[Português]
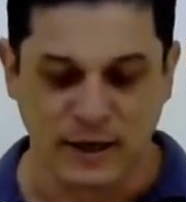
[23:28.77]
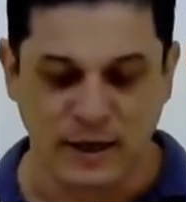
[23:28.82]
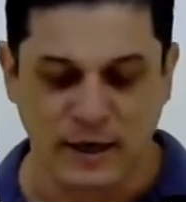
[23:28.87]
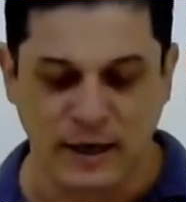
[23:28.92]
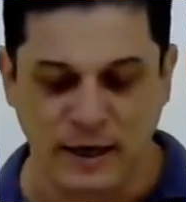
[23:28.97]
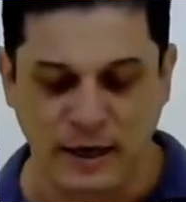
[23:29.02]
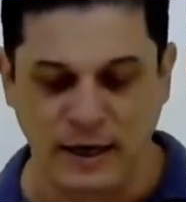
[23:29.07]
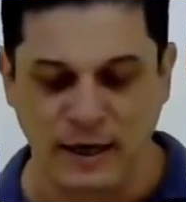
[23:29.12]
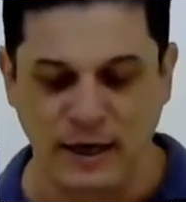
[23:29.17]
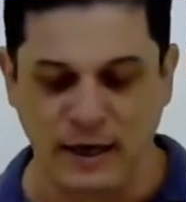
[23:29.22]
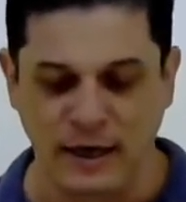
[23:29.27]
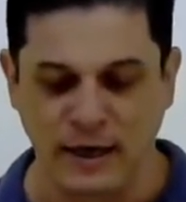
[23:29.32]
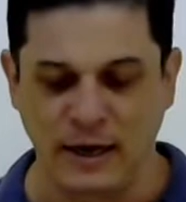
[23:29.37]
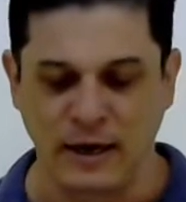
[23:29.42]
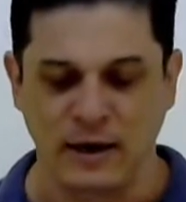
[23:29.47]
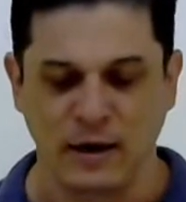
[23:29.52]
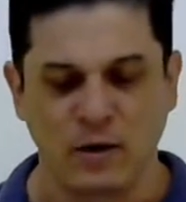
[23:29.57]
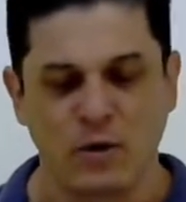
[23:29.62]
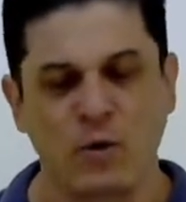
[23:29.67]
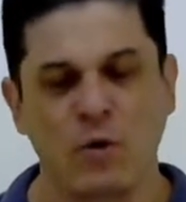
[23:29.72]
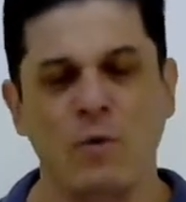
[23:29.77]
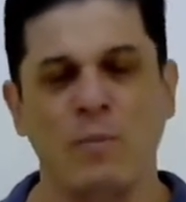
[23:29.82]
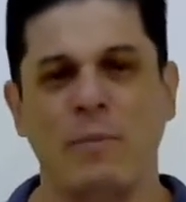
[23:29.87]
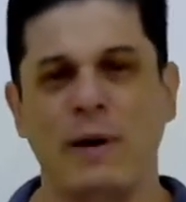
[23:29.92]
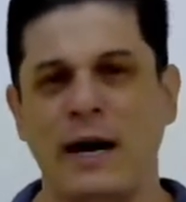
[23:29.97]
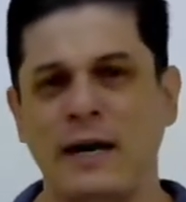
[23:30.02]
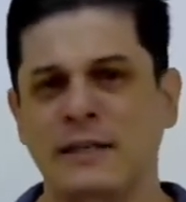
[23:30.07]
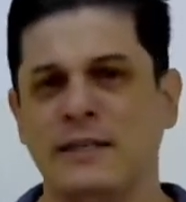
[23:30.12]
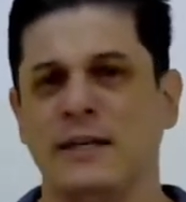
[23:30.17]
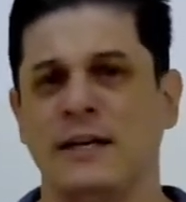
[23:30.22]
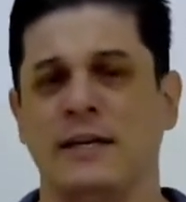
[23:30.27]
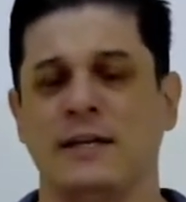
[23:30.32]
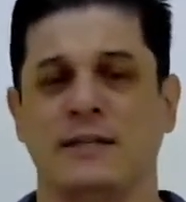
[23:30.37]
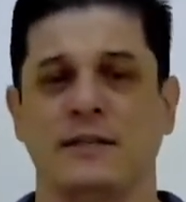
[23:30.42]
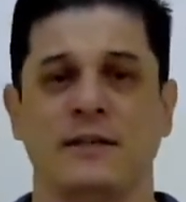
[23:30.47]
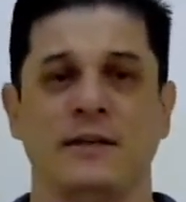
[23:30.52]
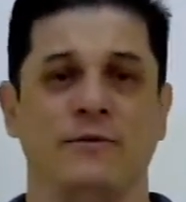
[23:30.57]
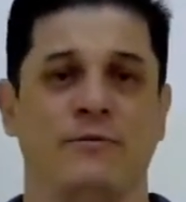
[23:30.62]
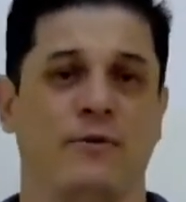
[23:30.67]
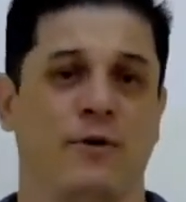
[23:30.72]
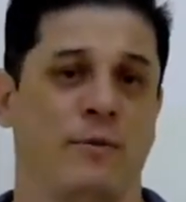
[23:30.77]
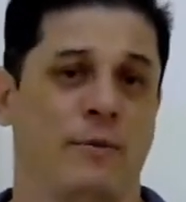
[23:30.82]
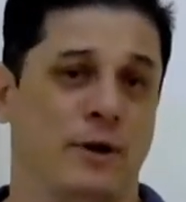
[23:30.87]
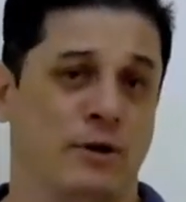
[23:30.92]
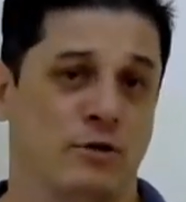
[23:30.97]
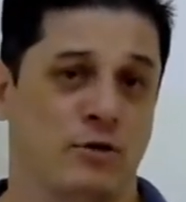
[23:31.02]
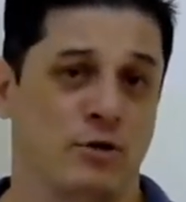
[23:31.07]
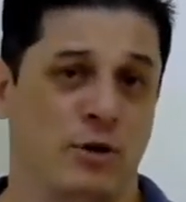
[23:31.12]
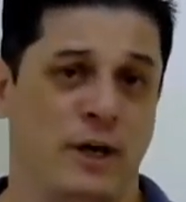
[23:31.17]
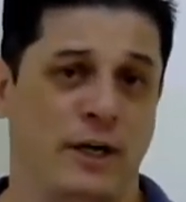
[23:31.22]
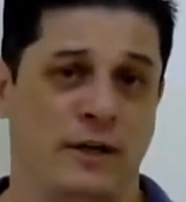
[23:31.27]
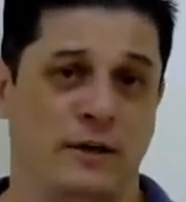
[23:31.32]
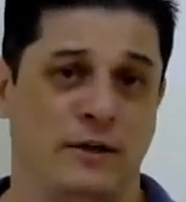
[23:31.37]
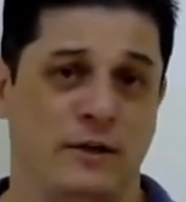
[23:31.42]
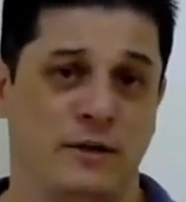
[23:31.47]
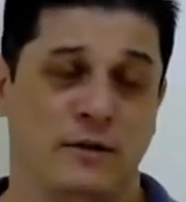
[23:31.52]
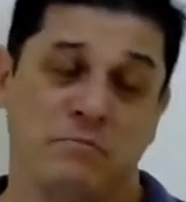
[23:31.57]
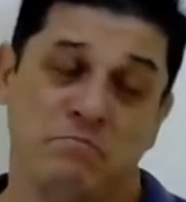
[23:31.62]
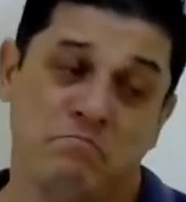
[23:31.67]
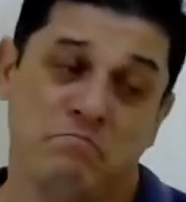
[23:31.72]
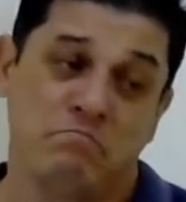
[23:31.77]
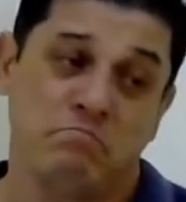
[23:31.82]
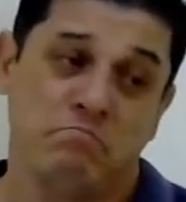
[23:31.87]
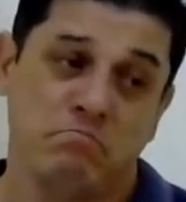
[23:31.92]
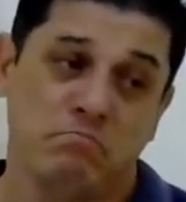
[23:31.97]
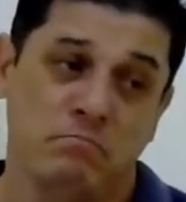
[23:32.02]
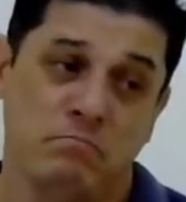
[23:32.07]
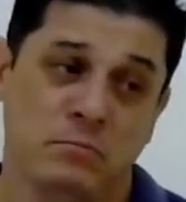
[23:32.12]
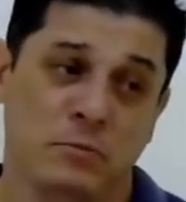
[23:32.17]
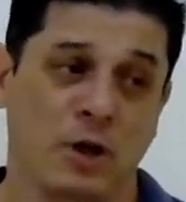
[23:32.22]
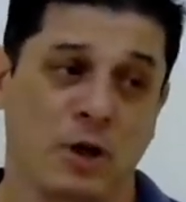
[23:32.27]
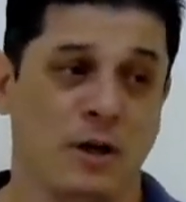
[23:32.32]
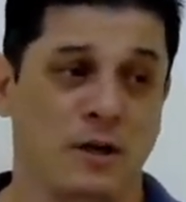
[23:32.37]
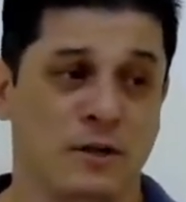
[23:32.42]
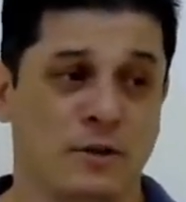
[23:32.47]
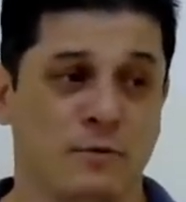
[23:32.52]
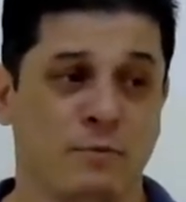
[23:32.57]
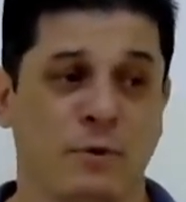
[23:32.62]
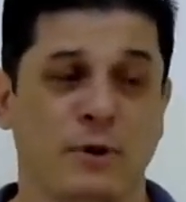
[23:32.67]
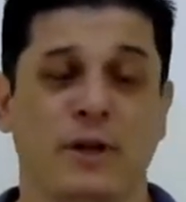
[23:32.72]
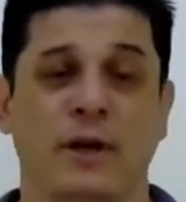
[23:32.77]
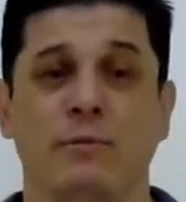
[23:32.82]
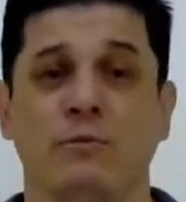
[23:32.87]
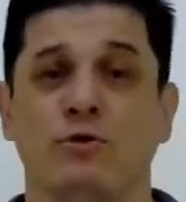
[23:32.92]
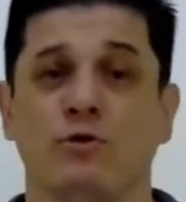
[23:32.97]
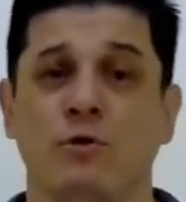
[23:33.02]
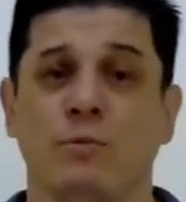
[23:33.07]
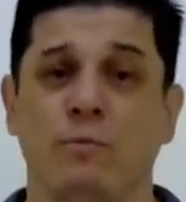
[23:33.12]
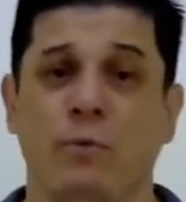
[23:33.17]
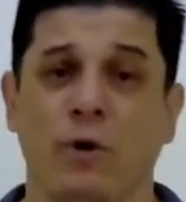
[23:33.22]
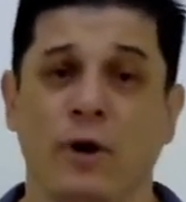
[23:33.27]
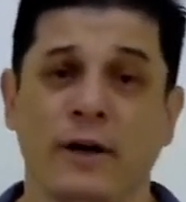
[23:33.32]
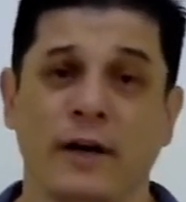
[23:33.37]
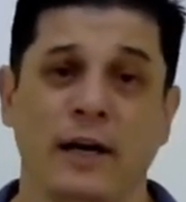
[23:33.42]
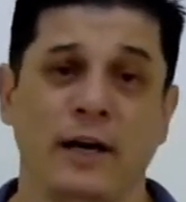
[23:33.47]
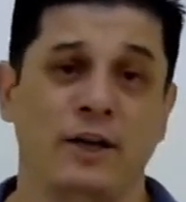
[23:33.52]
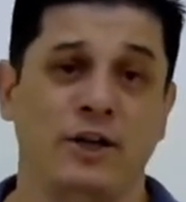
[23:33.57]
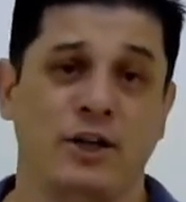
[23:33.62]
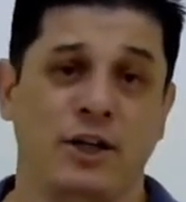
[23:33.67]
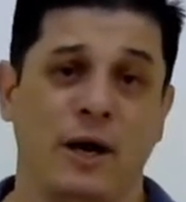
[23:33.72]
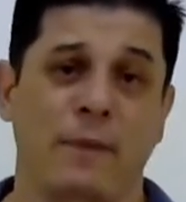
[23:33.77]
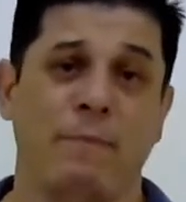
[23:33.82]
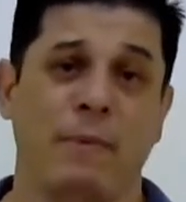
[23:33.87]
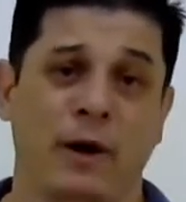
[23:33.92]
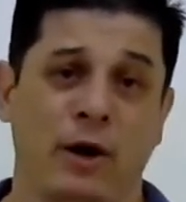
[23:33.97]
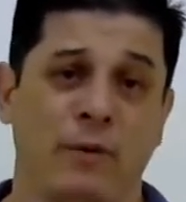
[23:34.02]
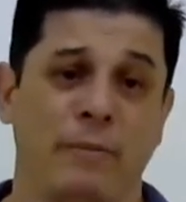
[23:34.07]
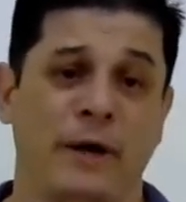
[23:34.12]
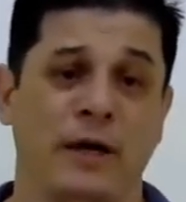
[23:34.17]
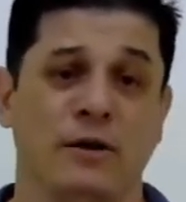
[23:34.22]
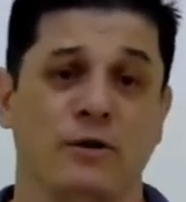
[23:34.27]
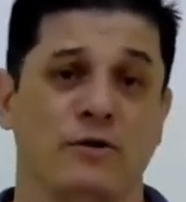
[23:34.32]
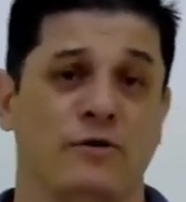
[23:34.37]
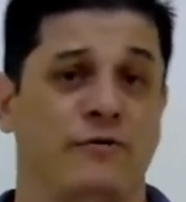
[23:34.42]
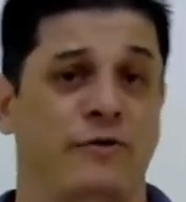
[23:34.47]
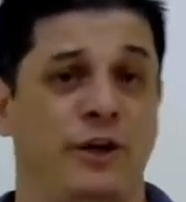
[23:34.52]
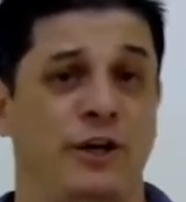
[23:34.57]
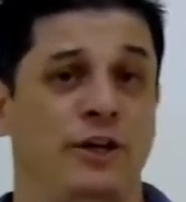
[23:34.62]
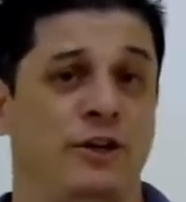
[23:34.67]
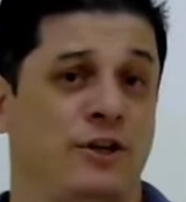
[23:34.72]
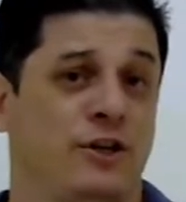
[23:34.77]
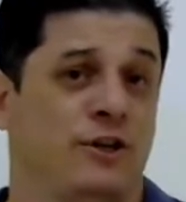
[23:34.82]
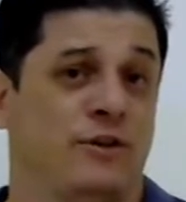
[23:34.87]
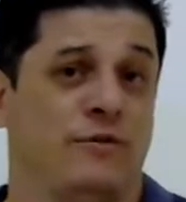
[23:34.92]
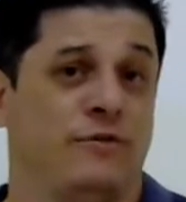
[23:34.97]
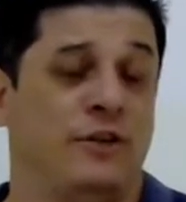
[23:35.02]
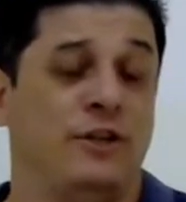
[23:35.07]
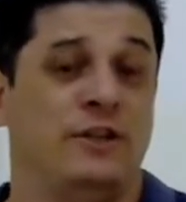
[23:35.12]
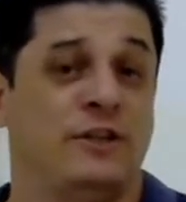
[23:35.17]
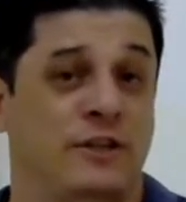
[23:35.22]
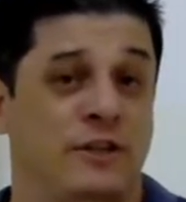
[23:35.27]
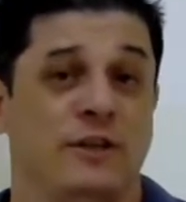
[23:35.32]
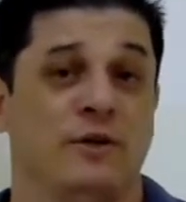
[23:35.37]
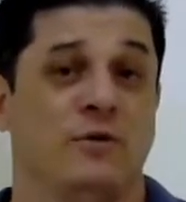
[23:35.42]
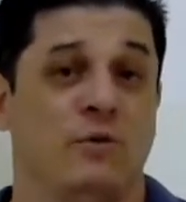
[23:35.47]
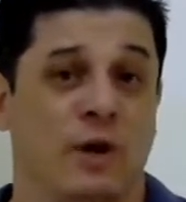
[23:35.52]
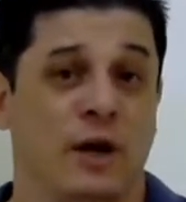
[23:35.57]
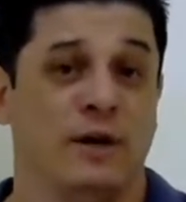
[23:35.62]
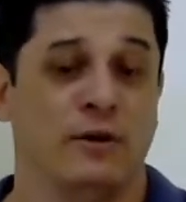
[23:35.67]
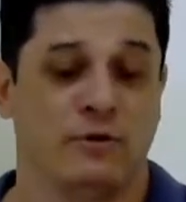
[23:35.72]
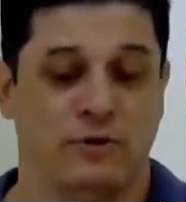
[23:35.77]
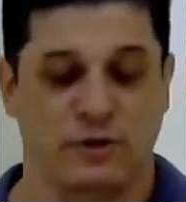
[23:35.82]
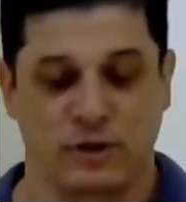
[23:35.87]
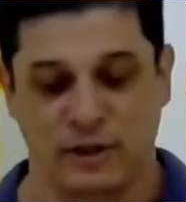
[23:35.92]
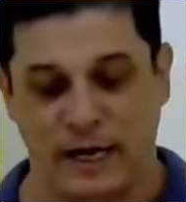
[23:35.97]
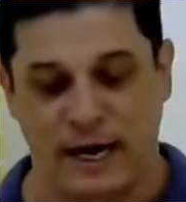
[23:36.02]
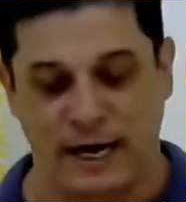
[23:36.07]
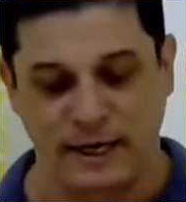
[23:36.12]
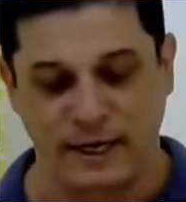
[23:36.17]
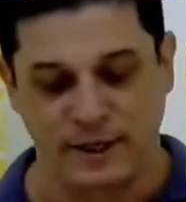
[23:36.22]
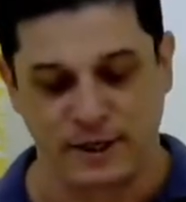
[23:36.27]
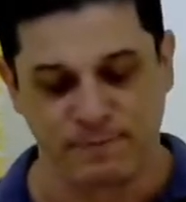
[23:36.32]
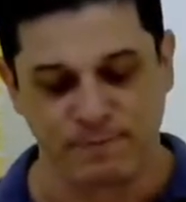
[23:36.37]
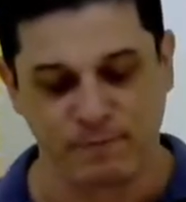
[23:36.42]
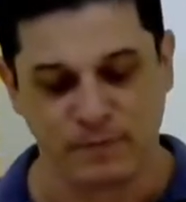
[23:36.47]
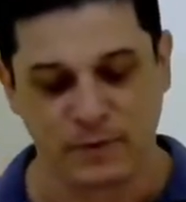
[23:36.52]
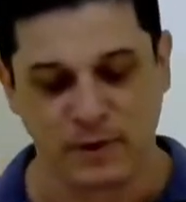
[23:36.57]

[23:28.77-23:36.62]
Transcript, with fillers: E com base nessas informações, nós podemos supor que ele tinha pelo menos 20, 25 anos de idade.